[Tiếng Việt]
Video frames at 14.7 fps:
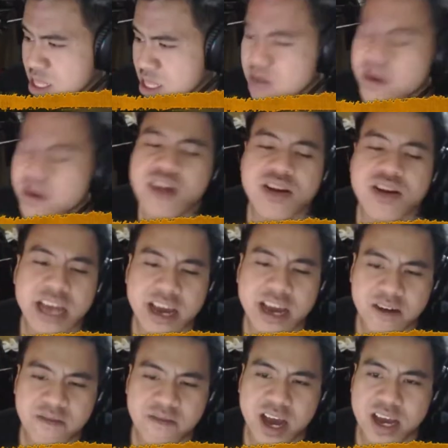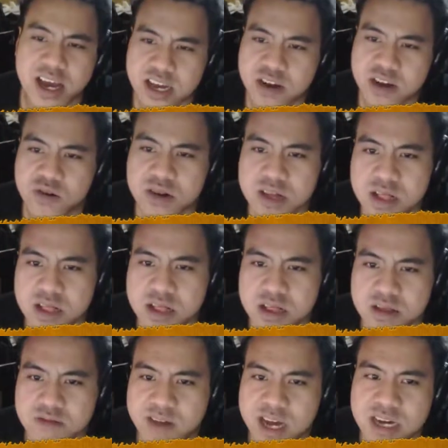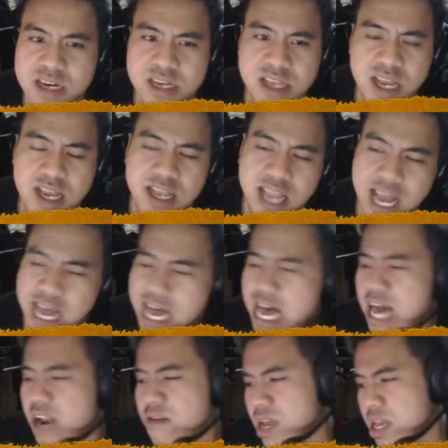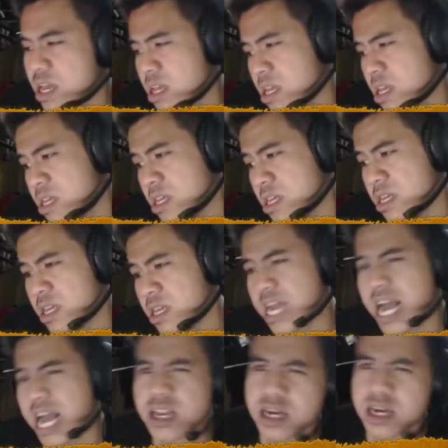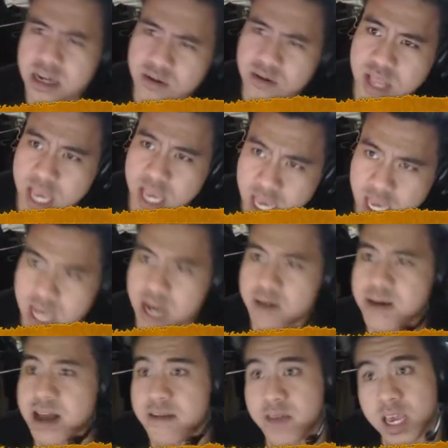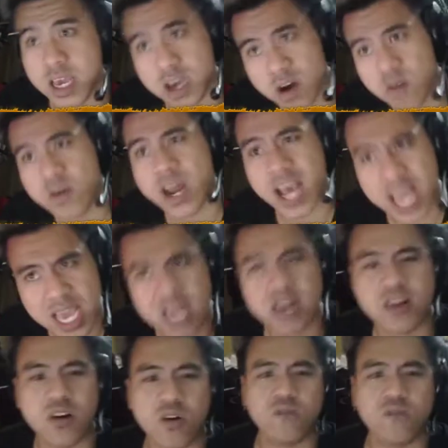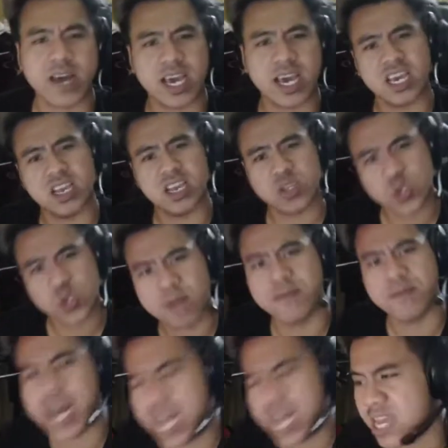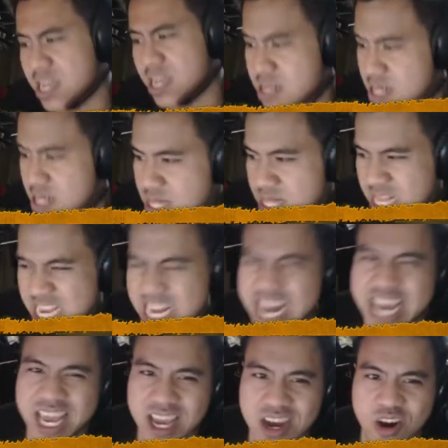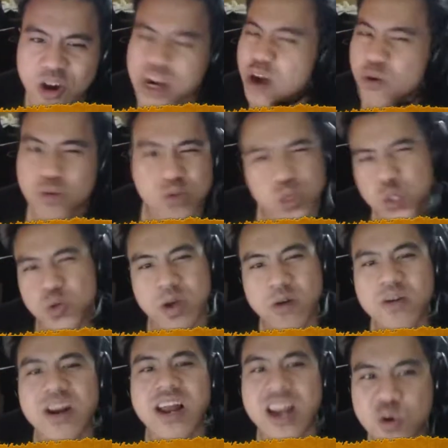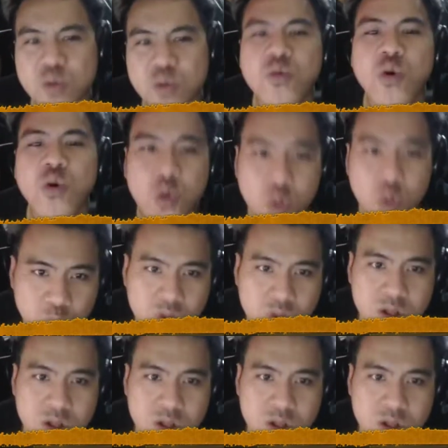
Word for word: thế qua là như thế nó phải kiểu phải hơi thịt thà nó phải các thứ tí các bạn phải hiểu đấy phải chuẩn bái thì đấy còn đâu chủ yếu ở đây là cùng gu